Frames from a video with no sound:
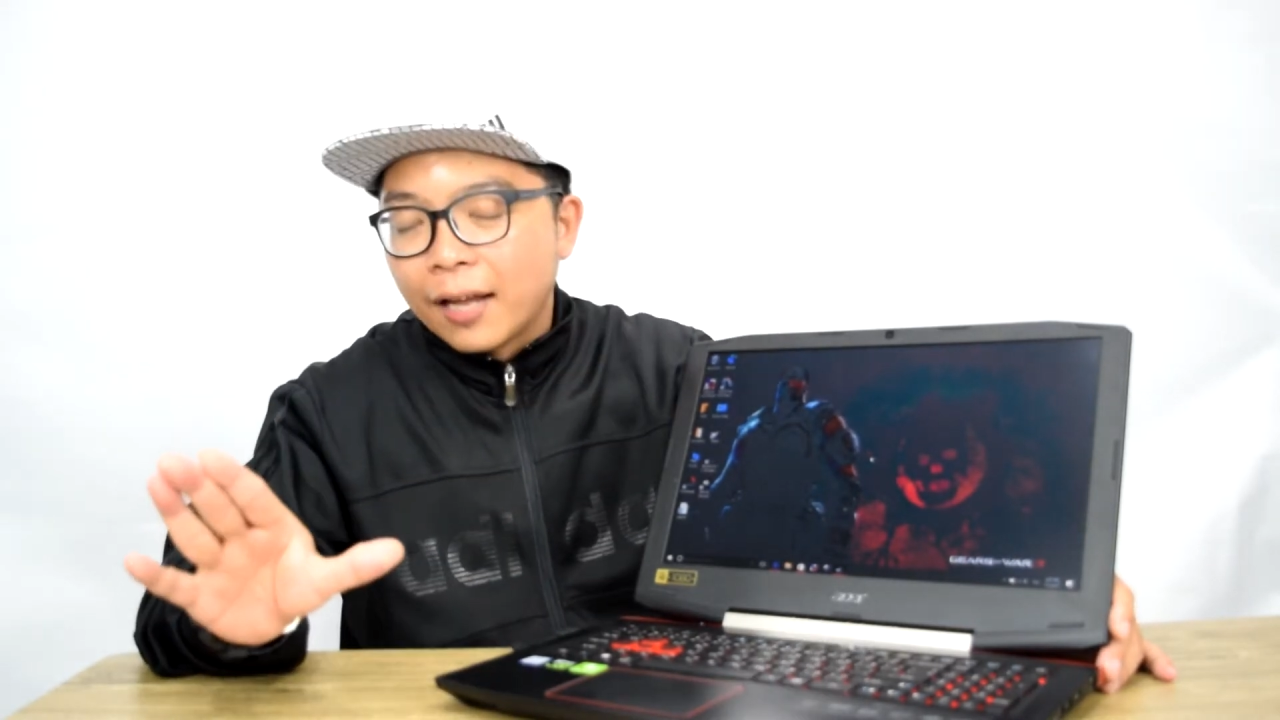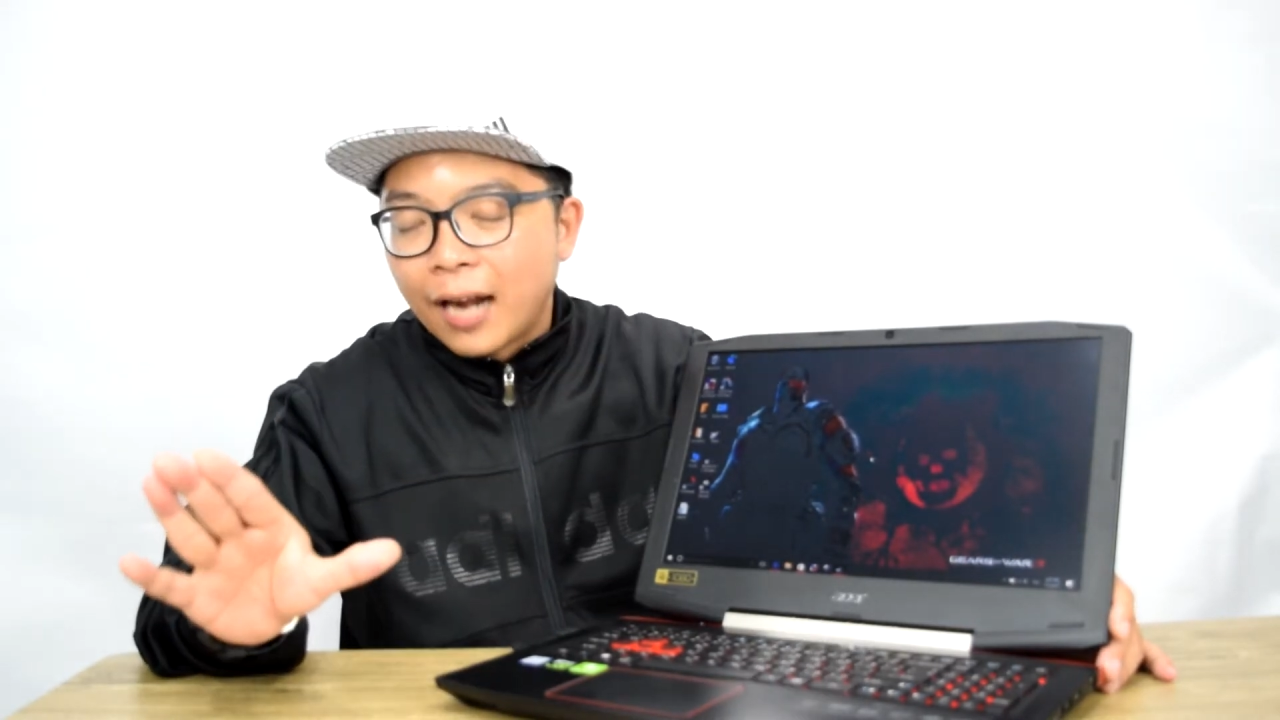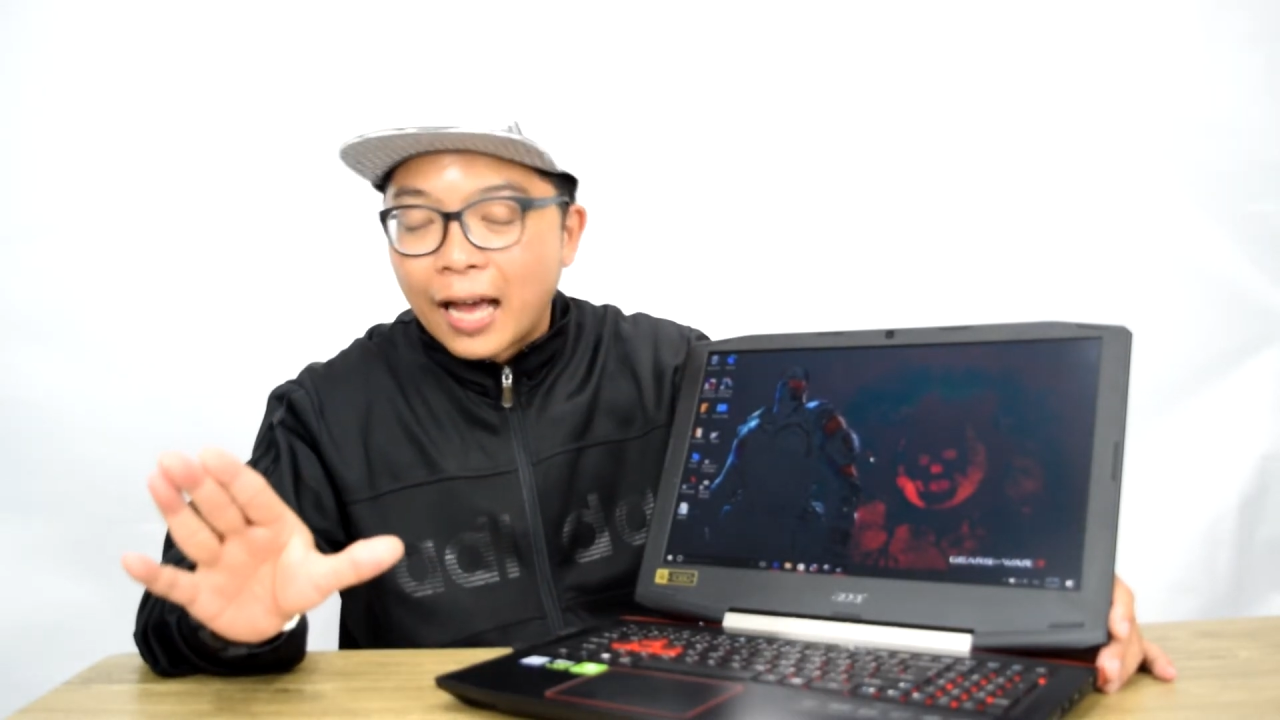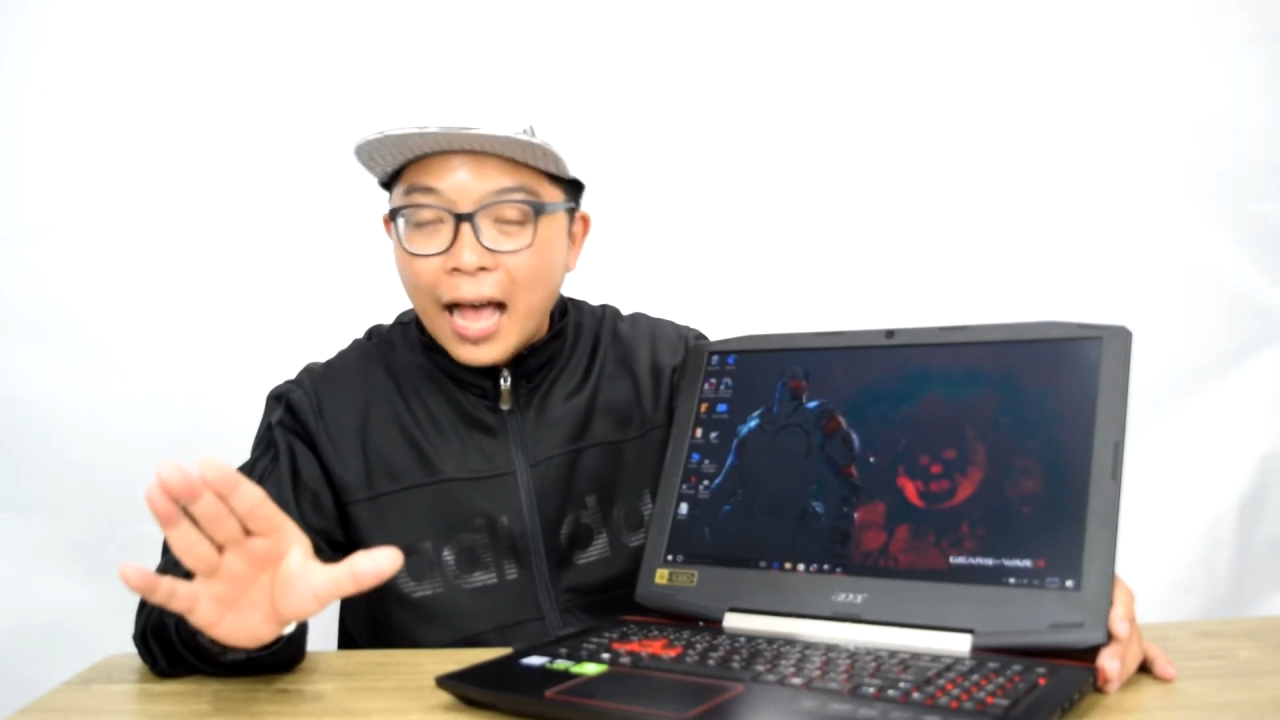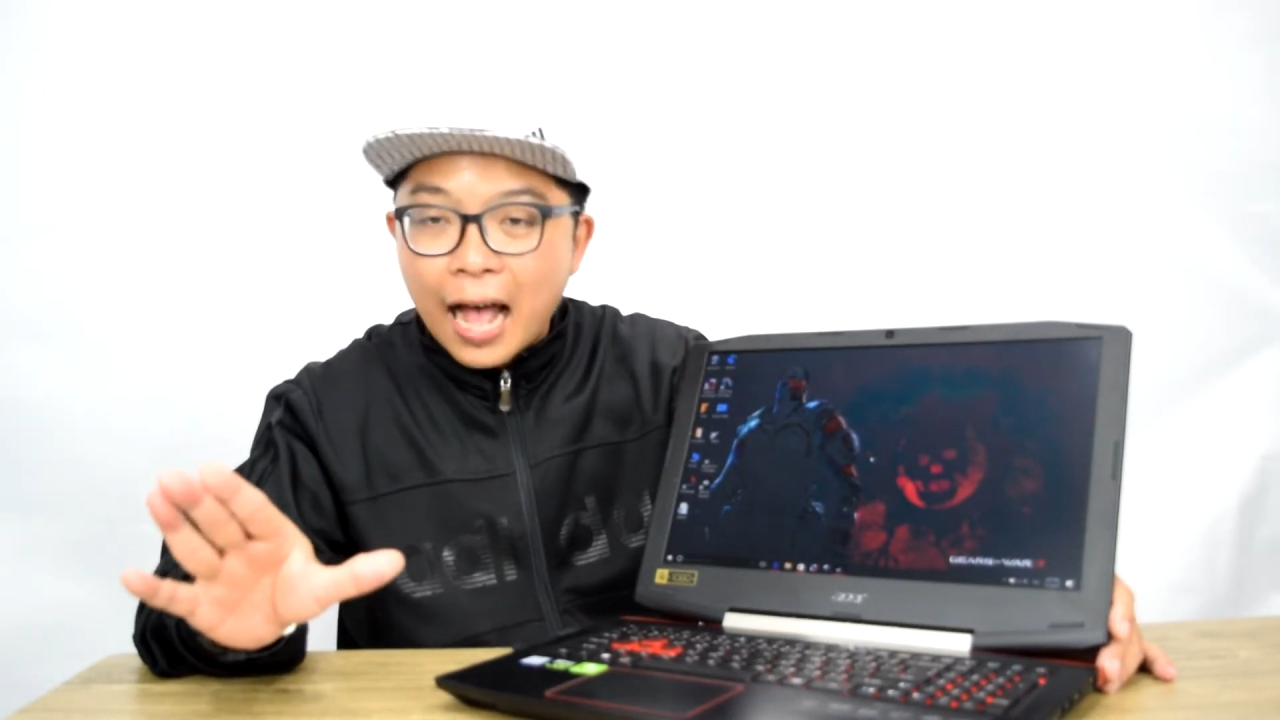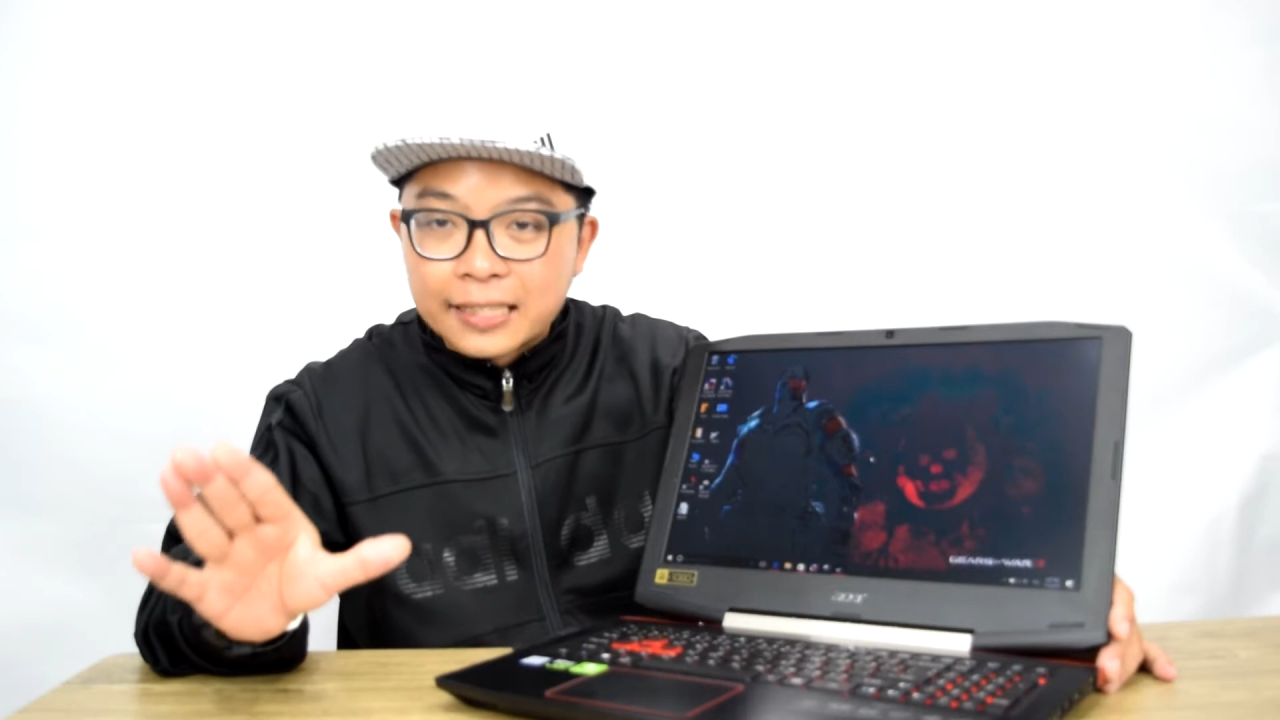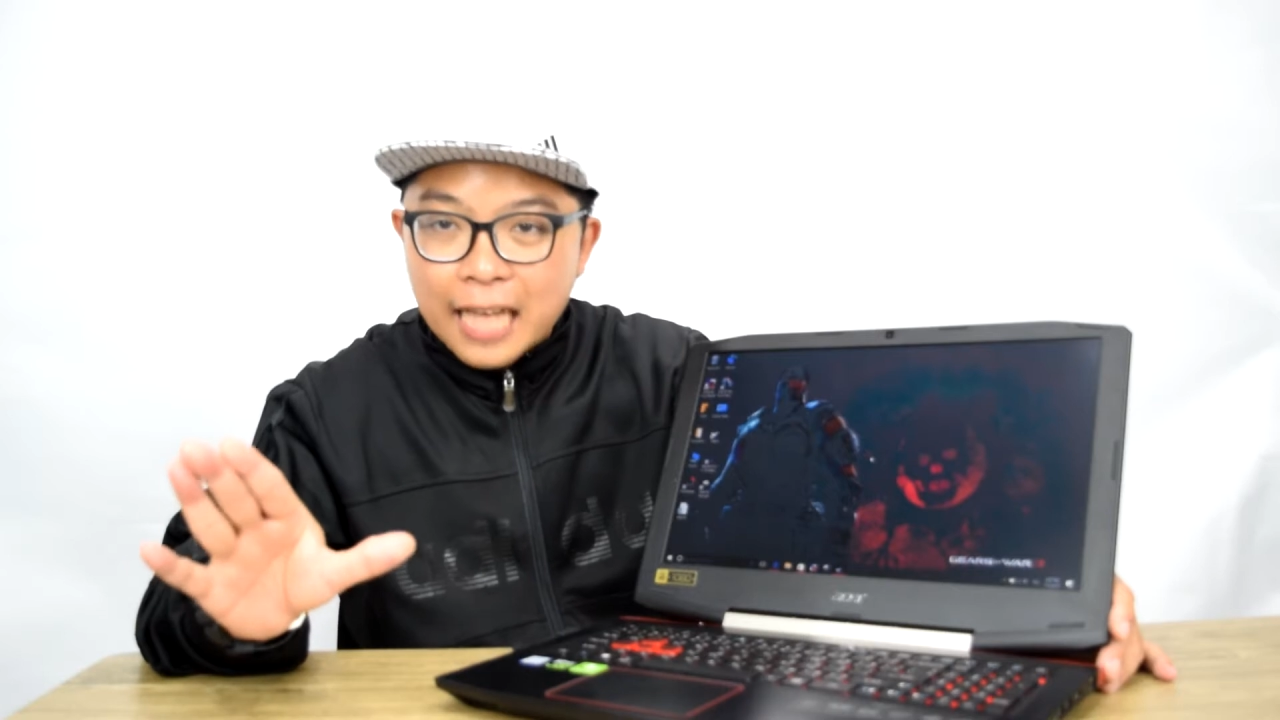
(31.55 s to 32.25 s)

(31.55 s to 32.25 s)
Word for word: ราคา